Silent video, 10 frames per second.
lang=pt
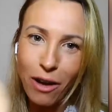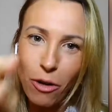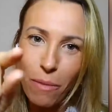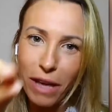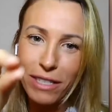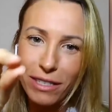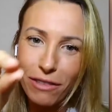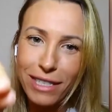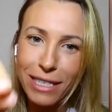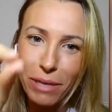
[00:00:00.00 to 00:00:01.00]
Como é que vocês vão
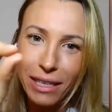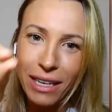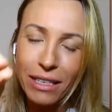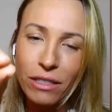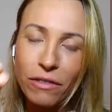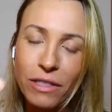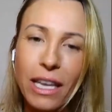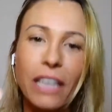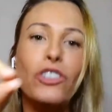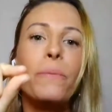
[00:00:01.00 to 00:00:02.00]
fazer para ter leite
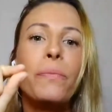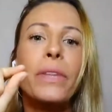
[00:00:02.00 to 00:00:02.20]
suficiente?